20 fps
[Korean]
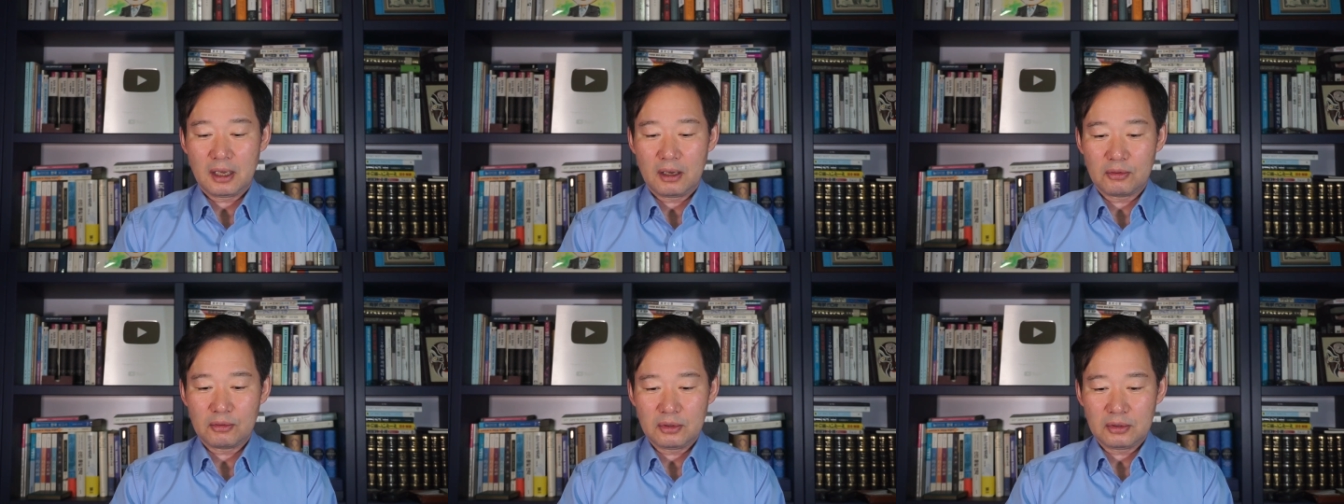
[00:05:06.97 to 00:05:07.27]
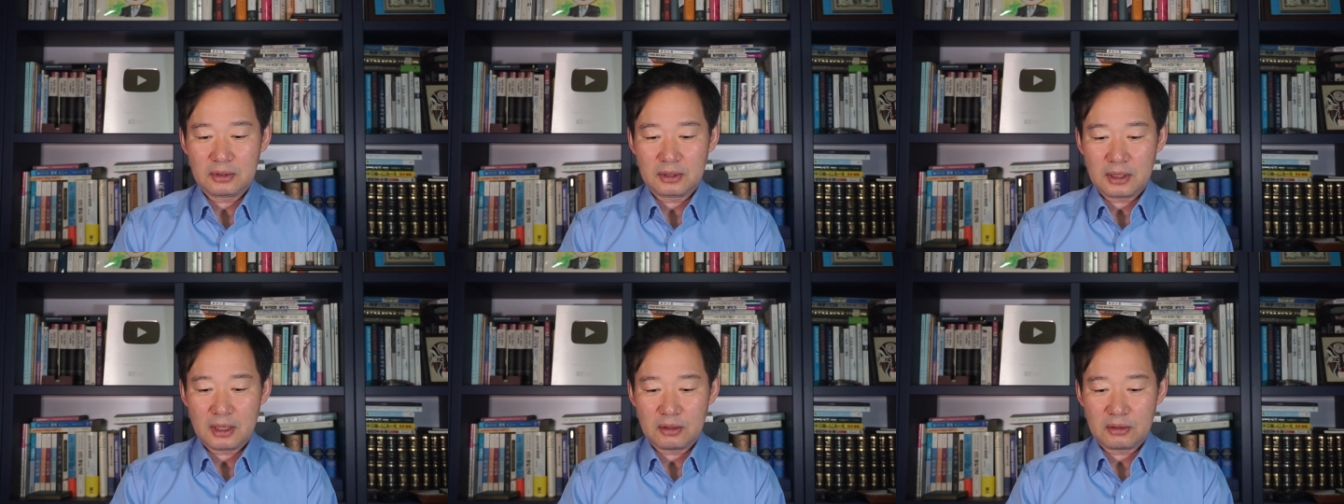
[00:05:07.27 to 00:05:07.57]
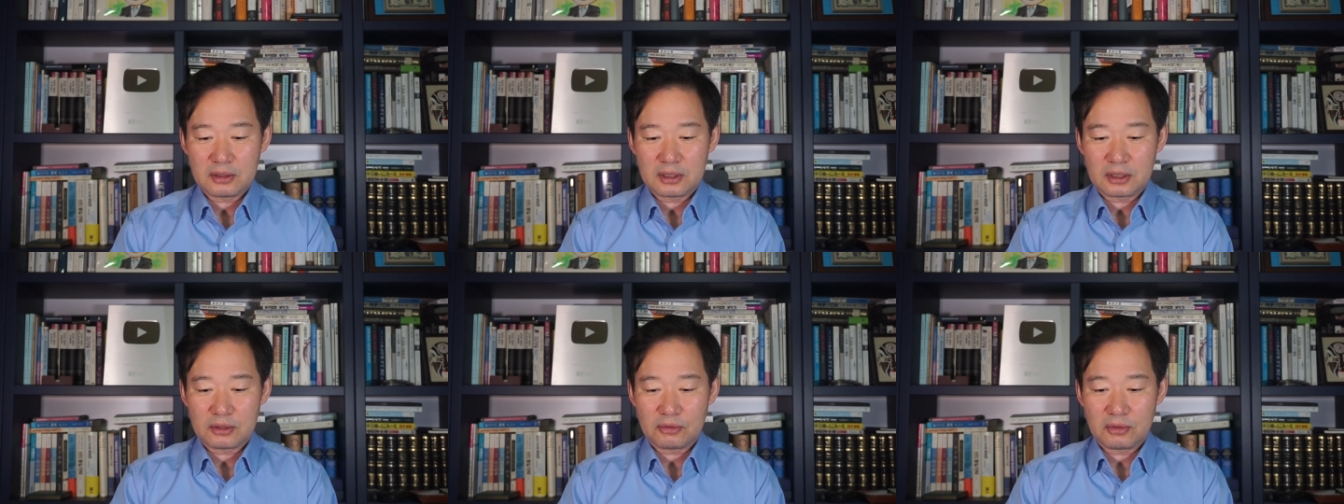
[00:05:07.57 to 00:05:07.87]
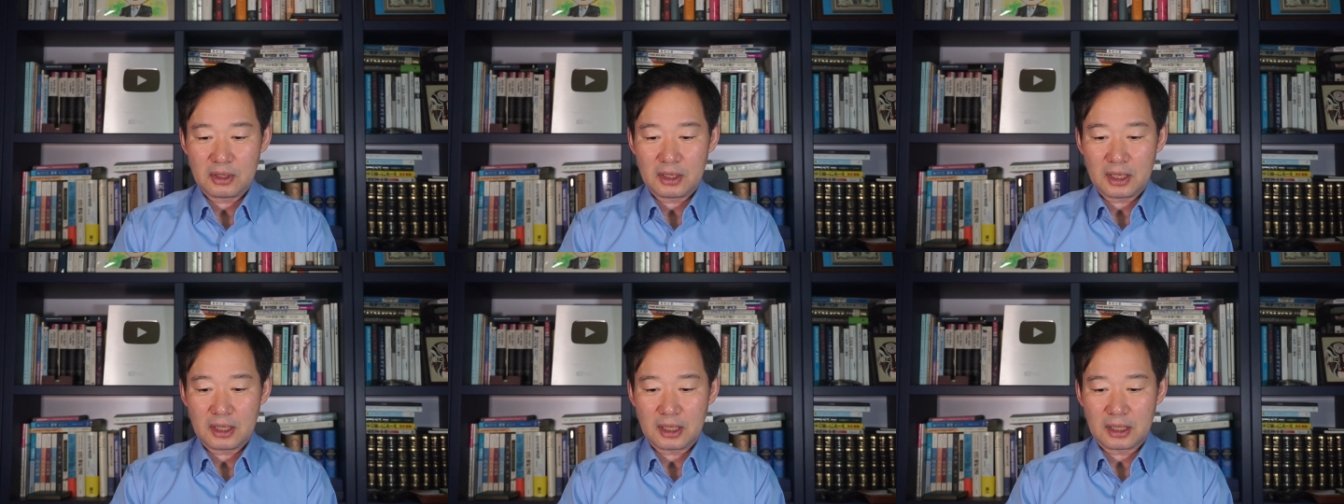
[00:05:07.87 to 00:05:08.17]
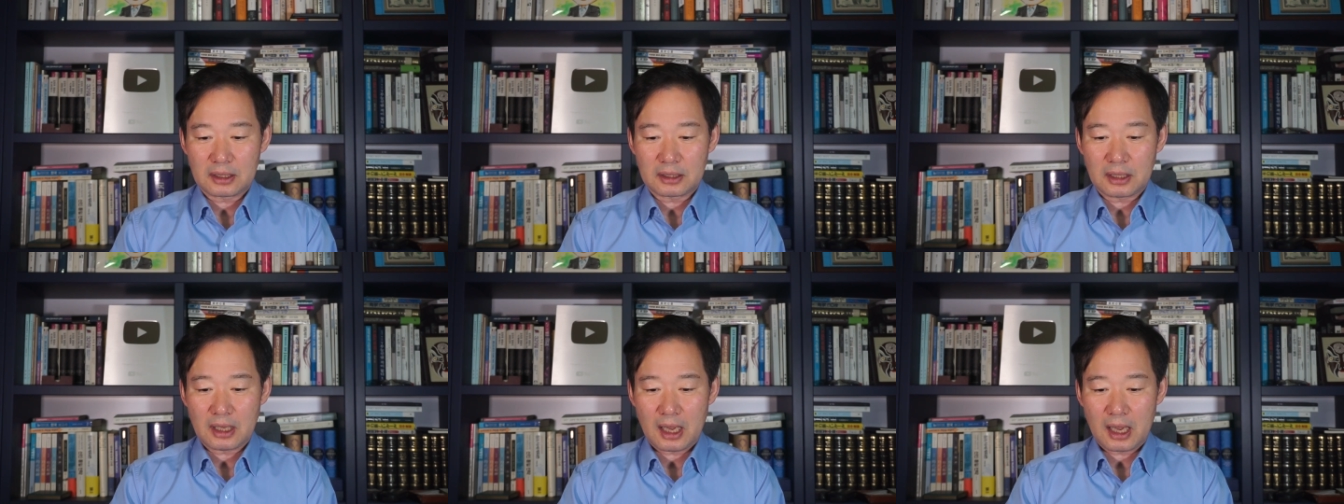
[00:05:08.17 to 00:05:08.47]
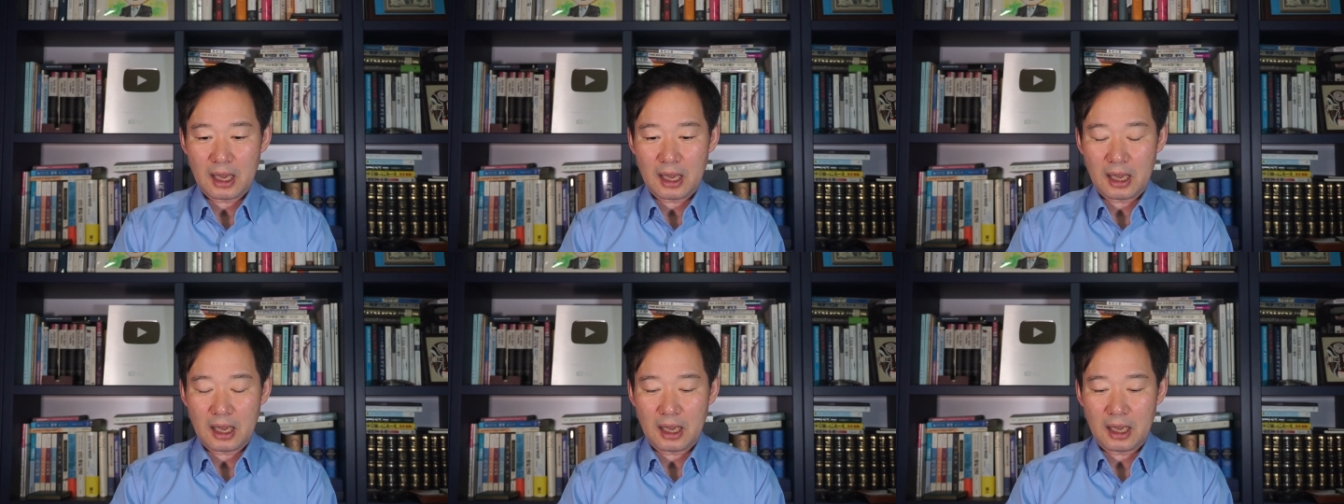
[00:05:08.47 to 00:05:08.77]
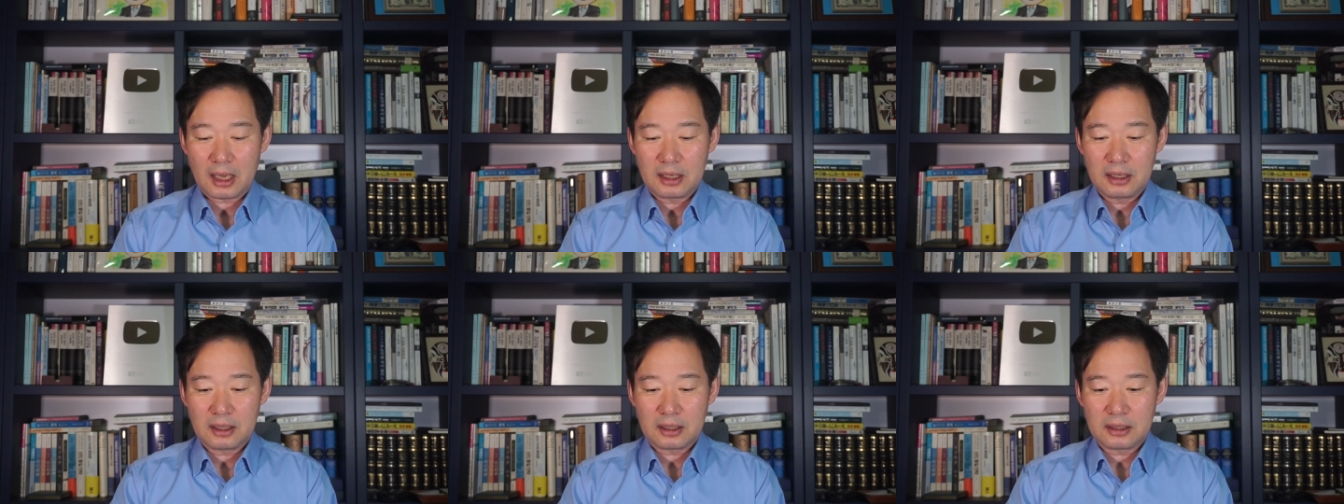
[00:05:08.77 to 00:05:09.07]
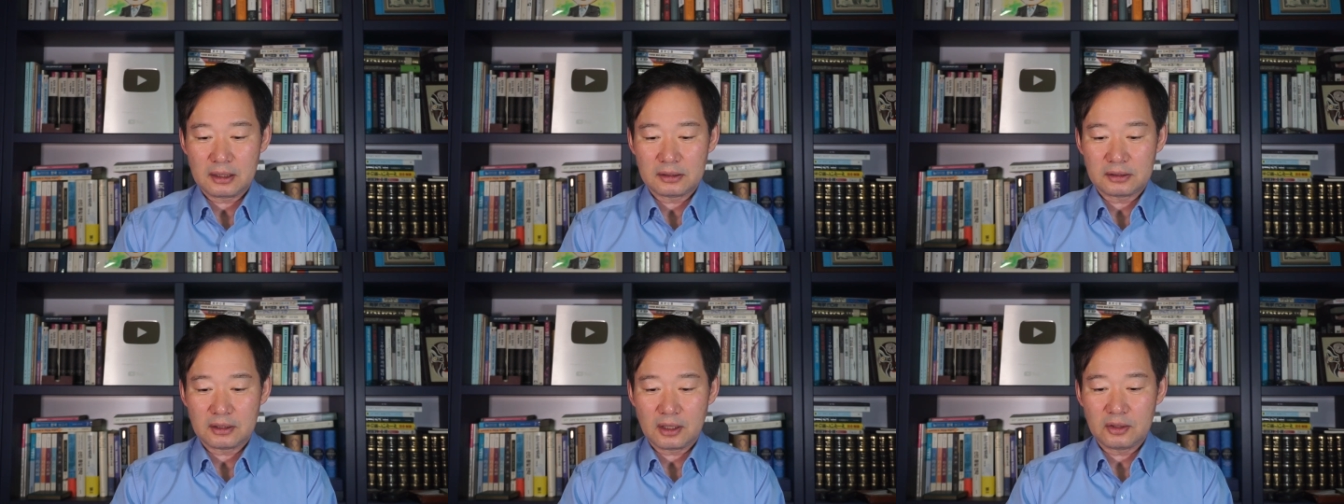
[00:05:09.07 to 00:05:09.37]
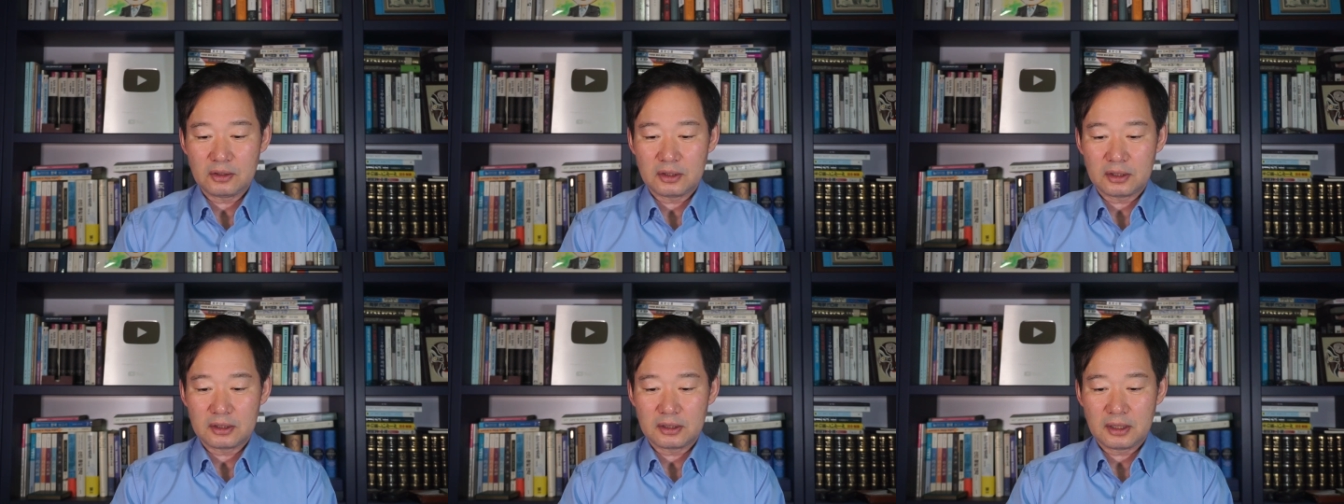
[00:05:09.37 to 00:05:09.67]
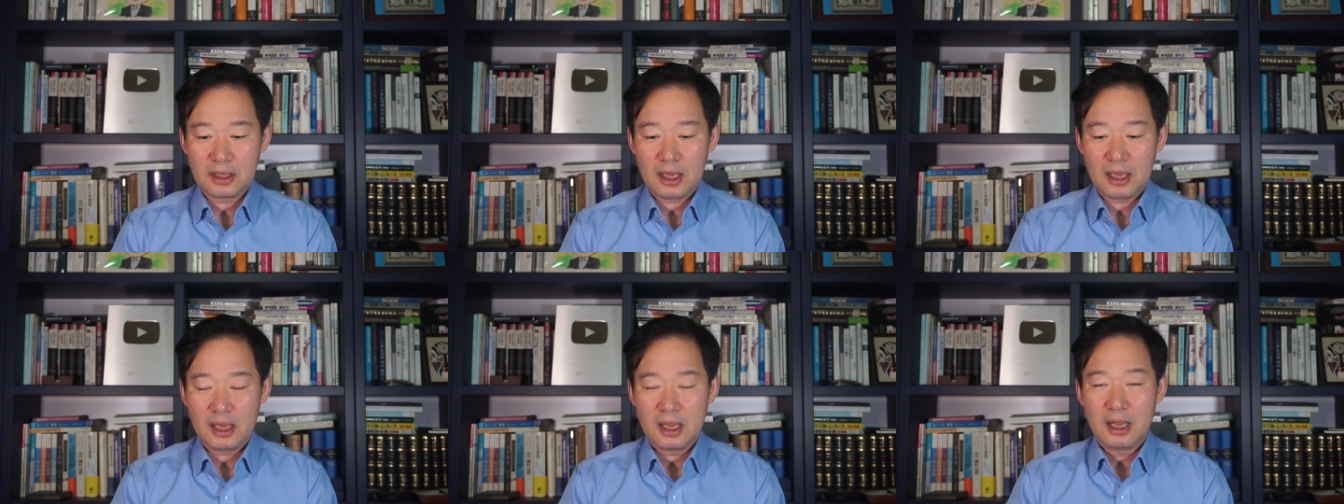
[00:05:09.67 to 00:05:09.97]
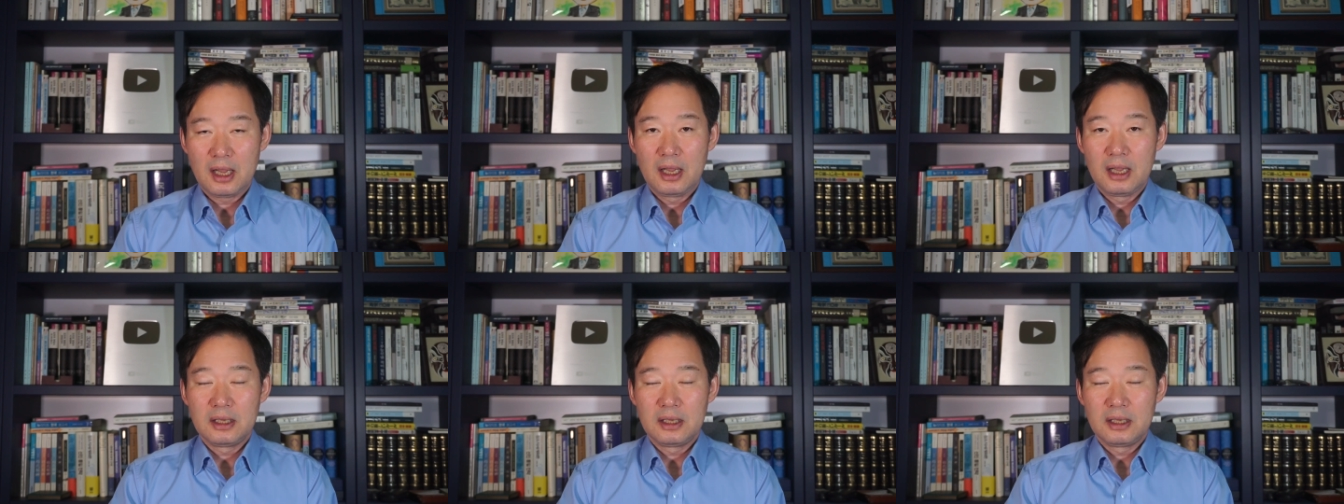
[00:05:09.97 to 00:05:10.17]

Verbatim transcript: 하고 때려치워야겠다 이렇게 썼는데